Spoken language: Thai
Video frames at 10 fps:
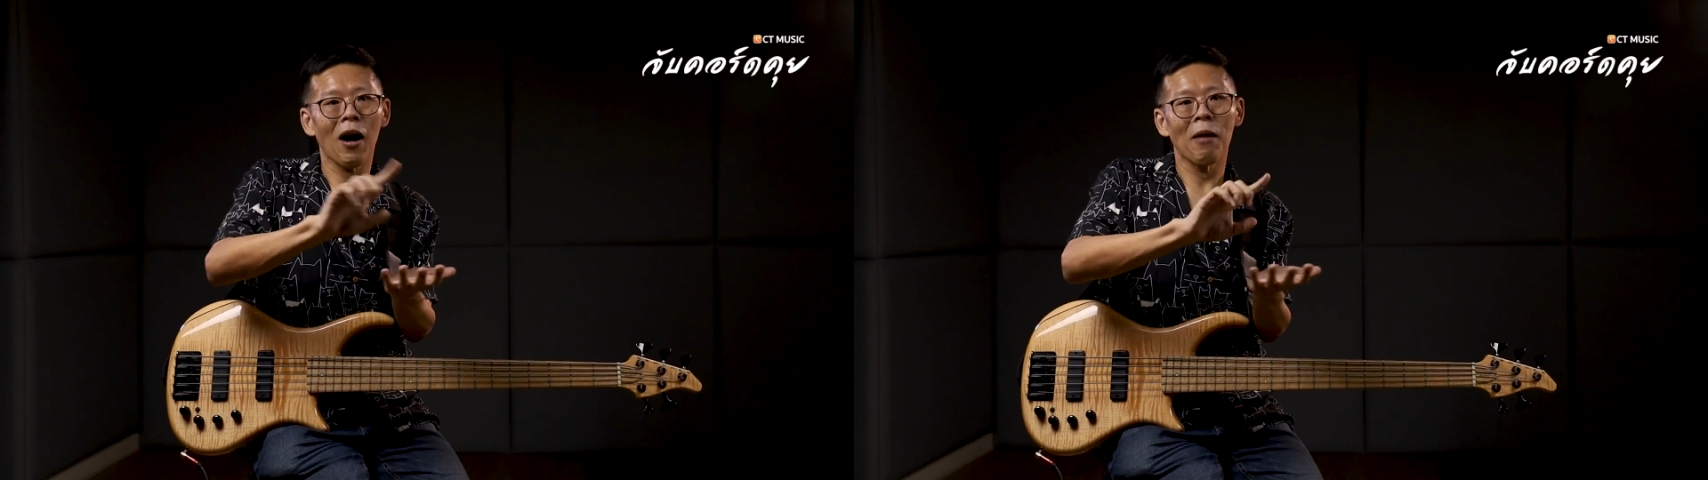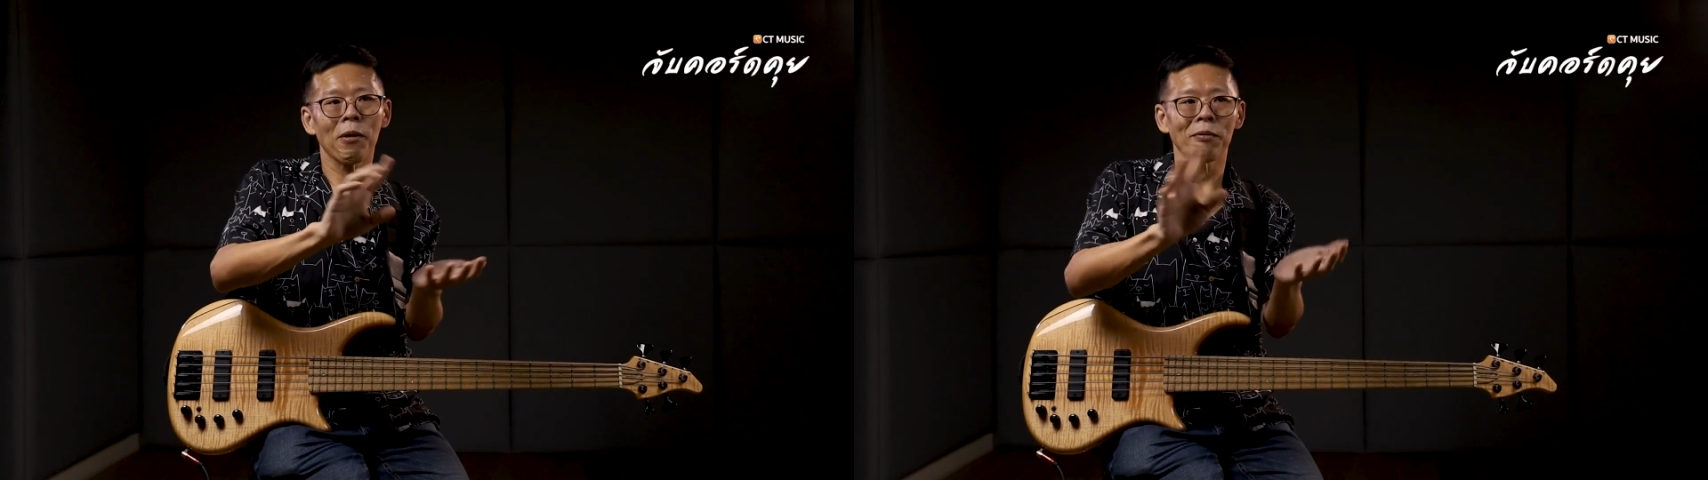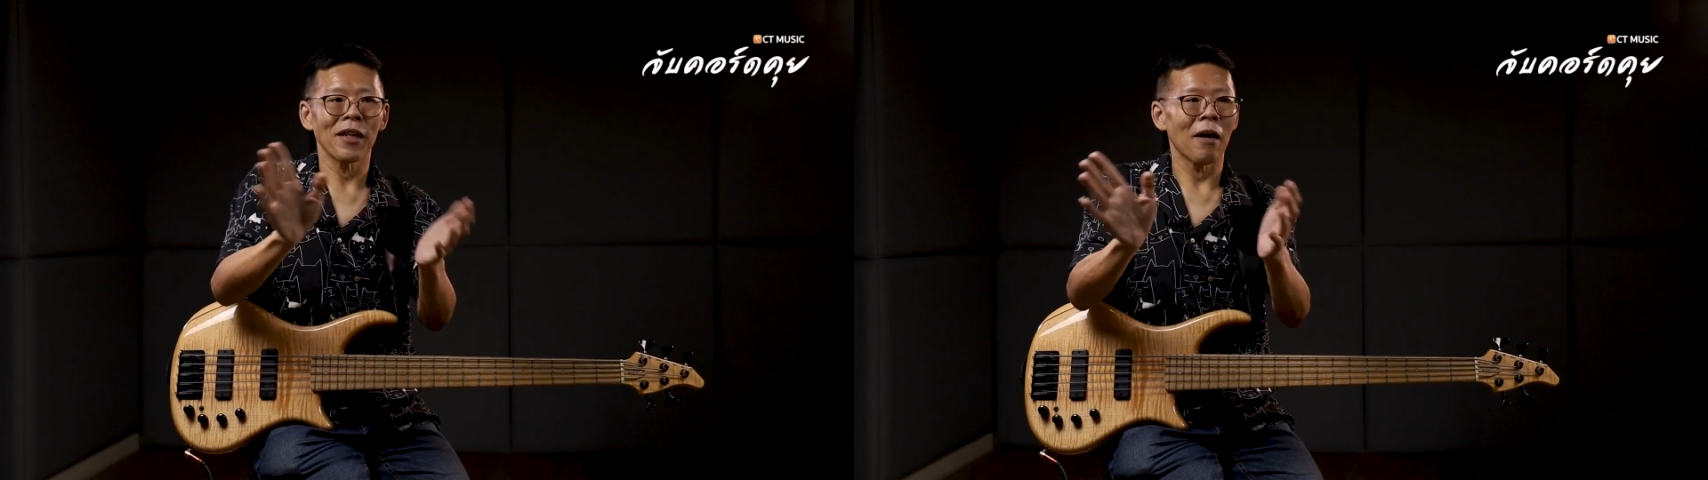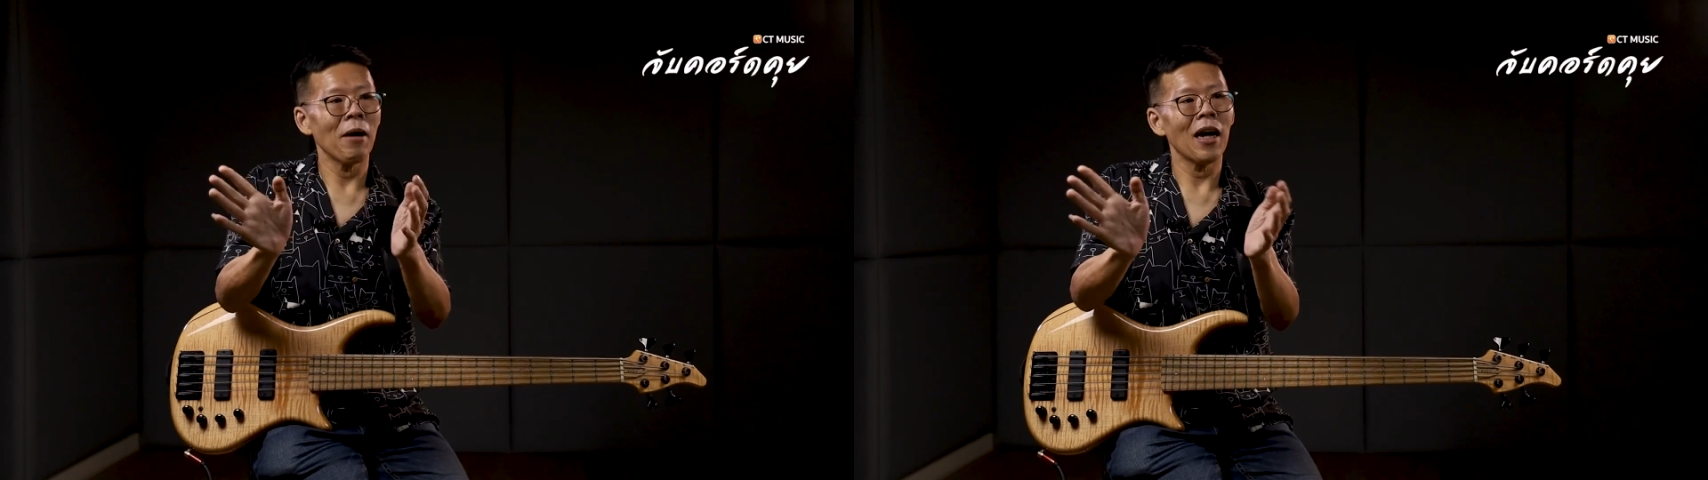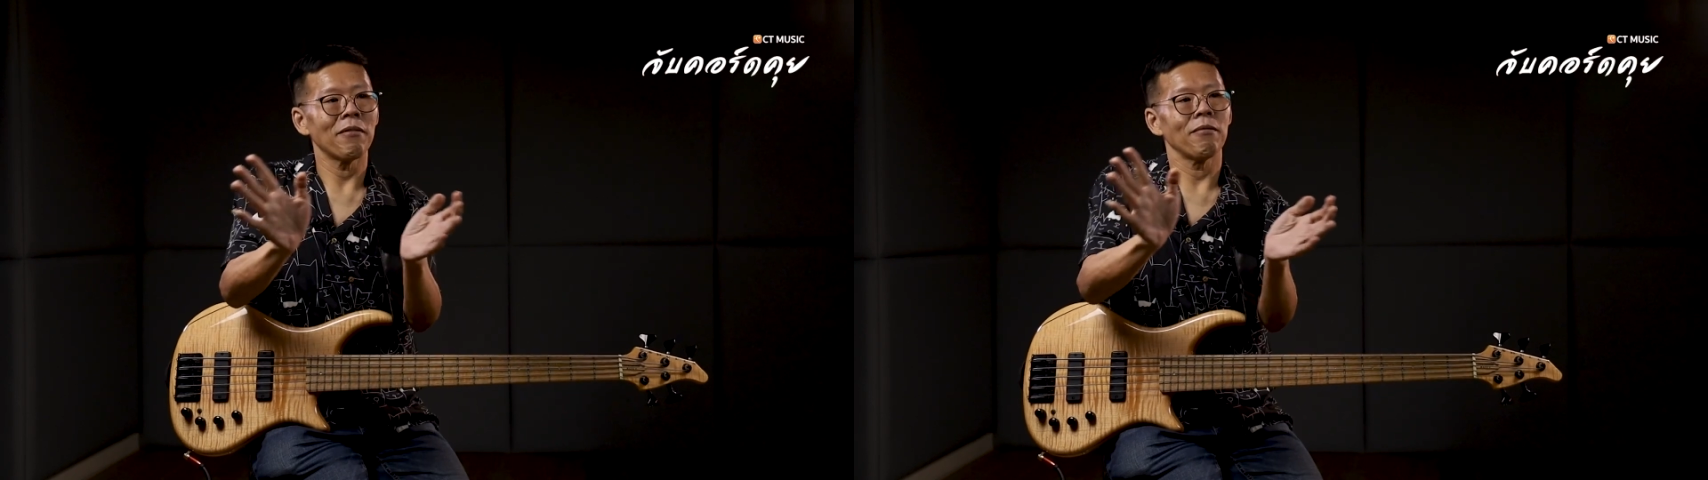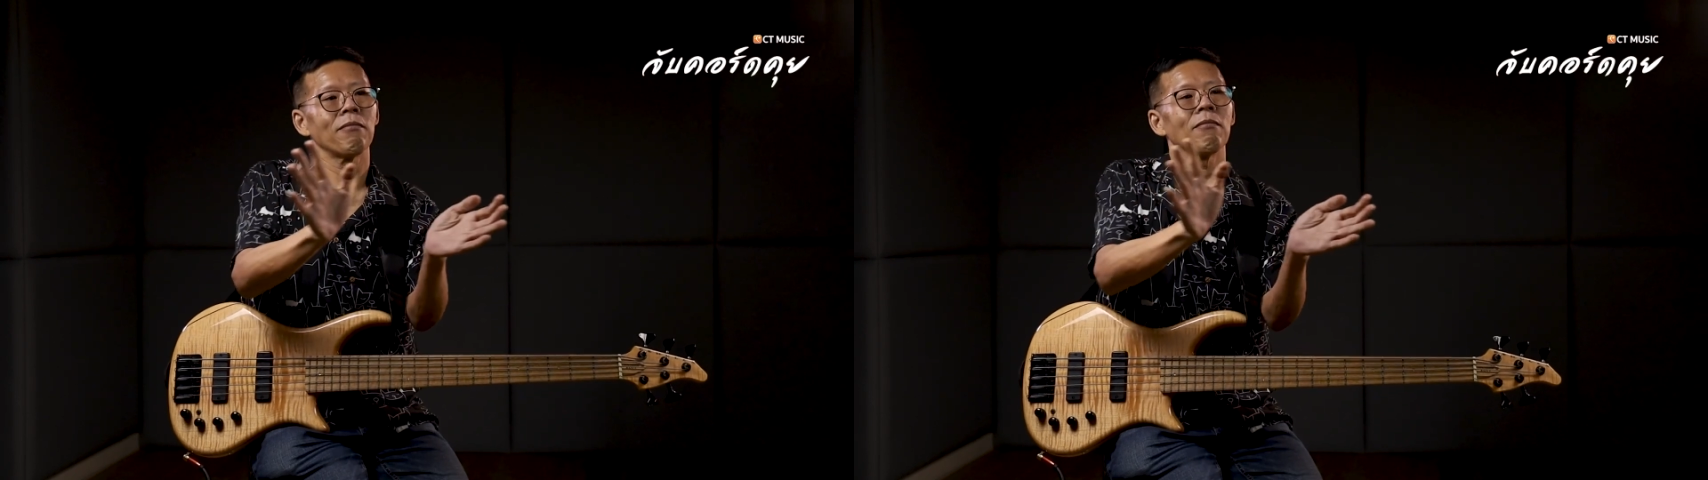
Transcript: ความแบบสามารถ